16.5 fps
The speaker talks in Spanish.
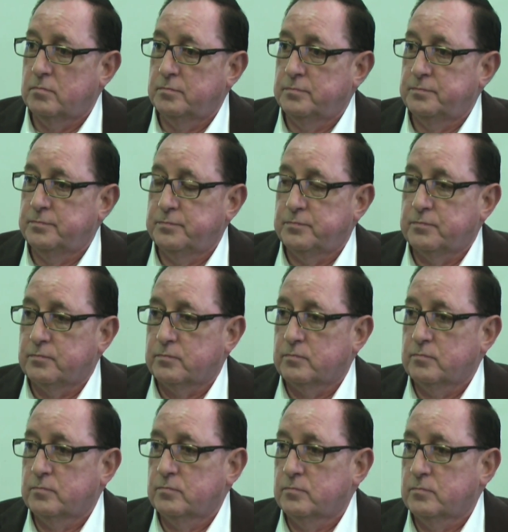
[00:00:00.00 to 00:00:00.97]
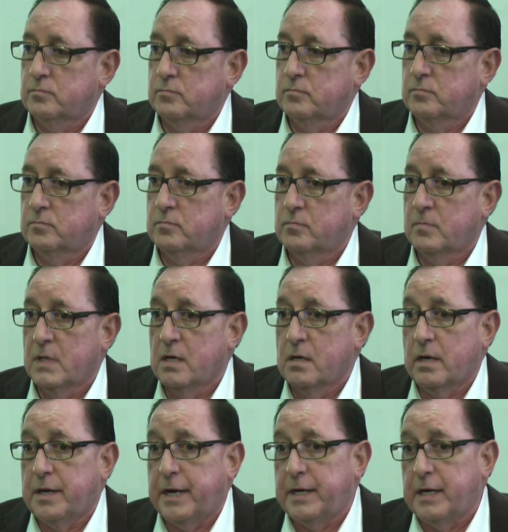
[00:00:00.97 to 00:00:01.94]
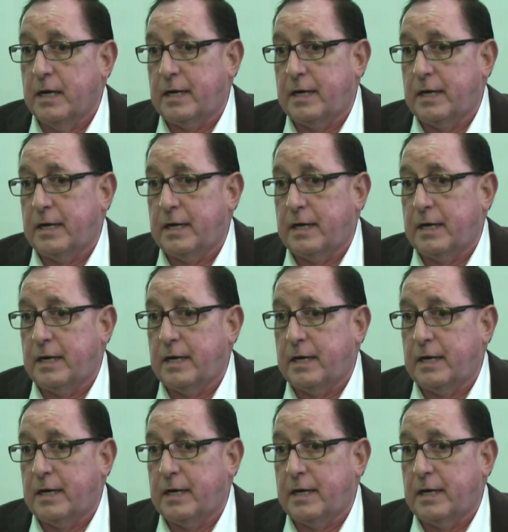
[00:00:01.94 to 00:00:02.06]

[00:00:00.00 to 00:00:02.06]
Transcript: amparos, cosas de estas.